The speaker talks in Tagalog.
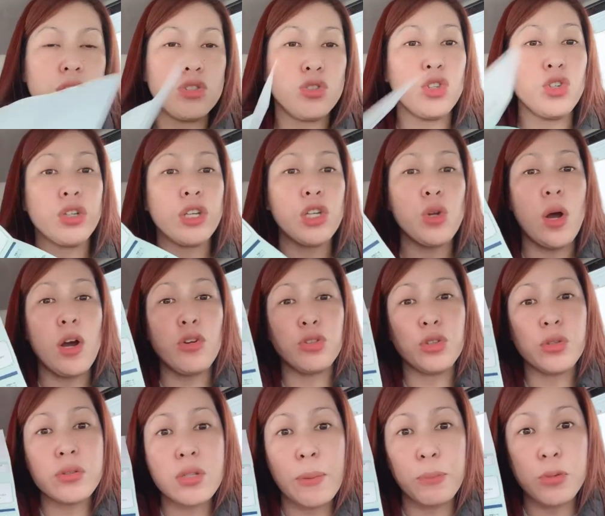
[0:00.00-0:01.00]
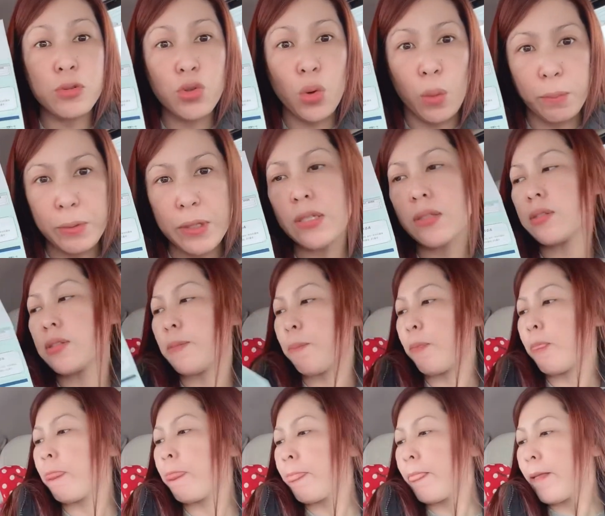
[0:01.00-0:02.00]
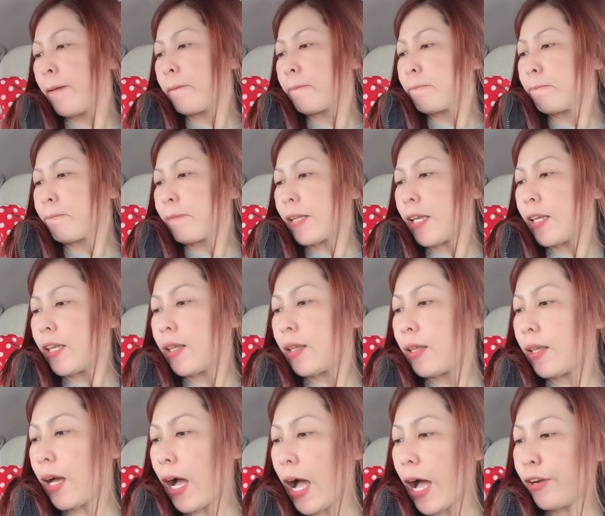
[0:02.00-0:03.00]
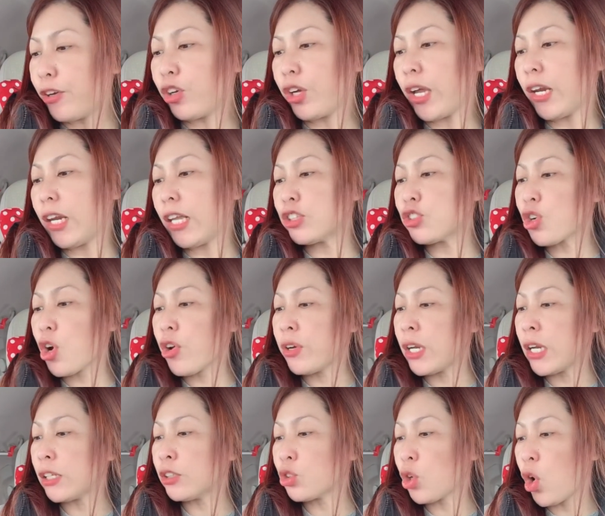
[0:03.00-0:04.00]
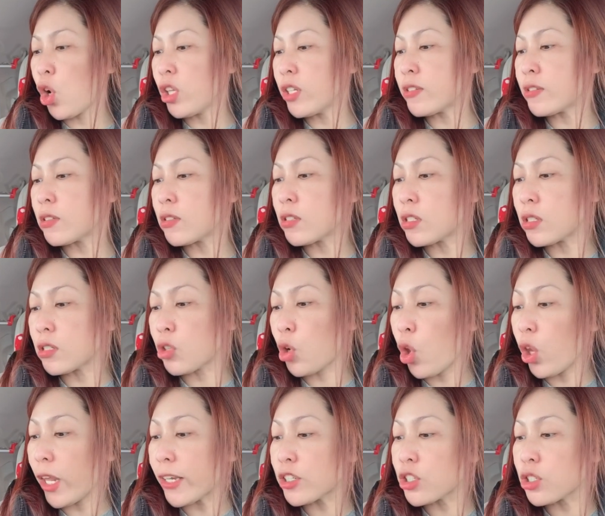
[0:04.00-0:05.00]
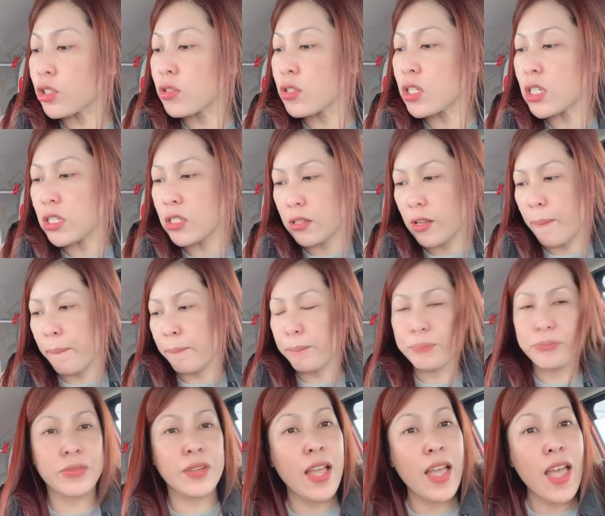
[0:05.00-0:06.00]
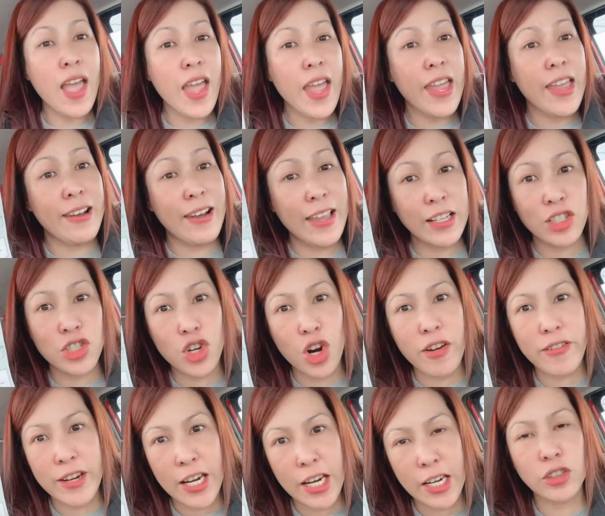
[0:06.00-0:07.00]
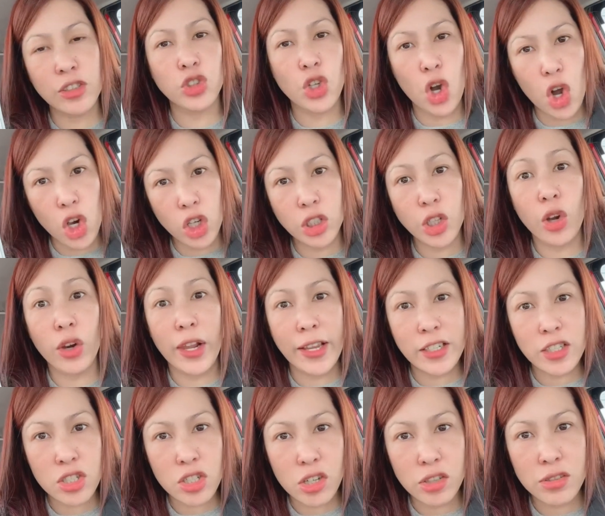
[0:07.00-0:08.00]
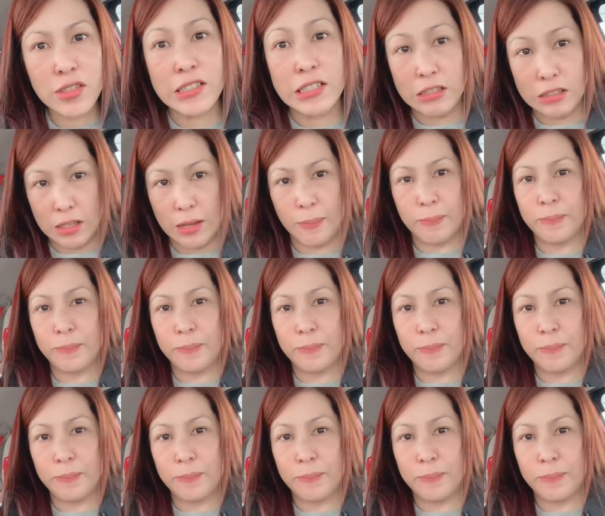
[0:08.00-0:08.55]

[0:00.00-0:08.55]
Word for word: yung kinuha ko doon sa post office. Ano, Electronic Tolls Collection System. Electronic Toll Collection System.